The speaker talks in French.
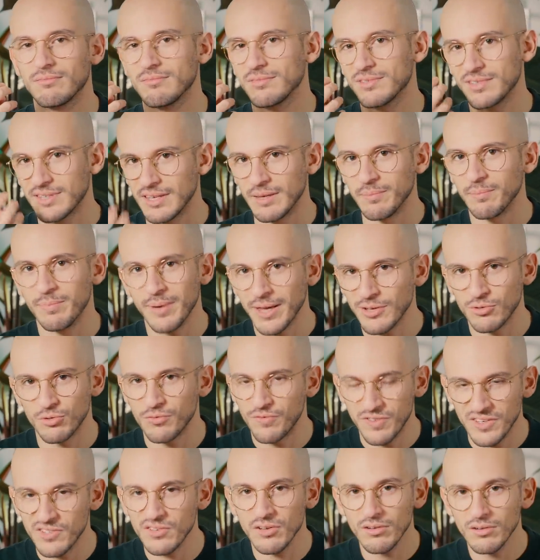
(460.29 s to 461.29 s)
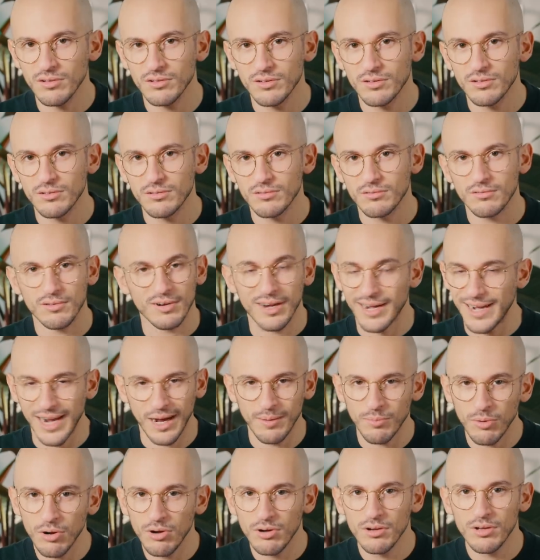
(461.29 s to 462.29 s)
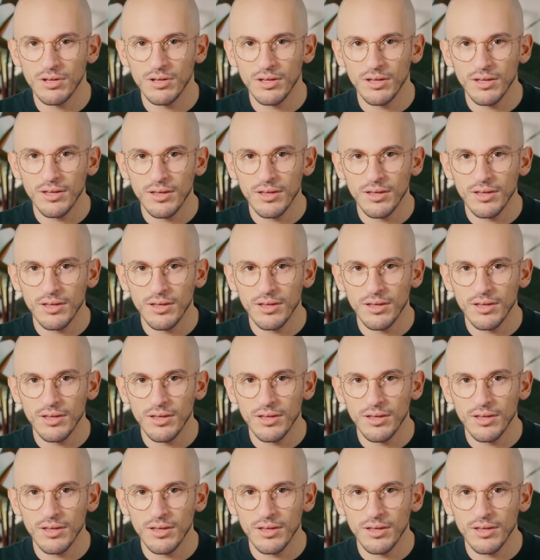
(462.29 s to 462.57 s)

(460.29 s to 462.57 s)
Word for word: c'est pas suffisant, clairement,